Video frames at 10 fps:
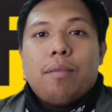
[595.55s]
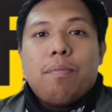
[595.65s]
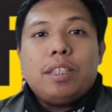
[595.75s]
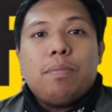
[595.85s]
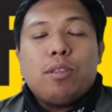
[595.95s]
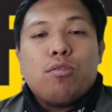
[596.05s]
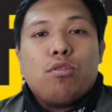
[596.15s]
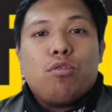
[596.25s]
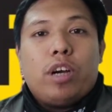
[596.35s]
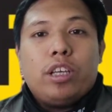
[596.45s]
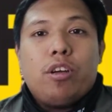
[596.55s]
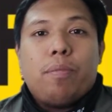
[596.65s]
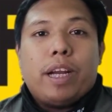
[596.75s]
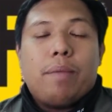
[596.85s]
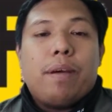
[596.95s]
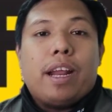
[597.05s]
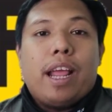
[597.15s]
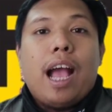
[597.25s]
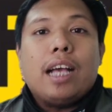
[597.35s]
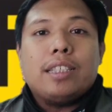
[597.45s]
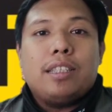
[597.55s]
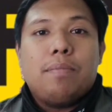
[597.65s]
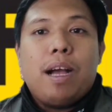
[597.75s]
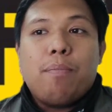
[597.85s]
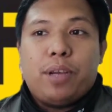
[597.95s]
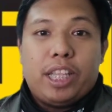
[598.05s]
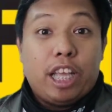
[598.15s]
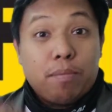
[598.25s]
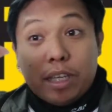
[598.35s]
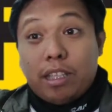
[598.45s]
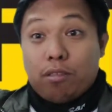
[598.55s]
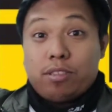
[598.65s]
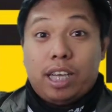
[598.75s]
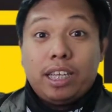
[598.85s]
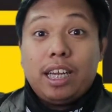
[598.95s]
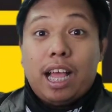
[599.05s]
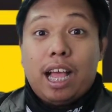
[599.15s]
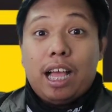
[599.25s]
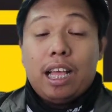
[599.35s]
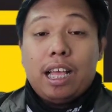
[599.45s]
mas matututo kayo pare-parehas, di ba? Pwede kayong magtanong sa kanila.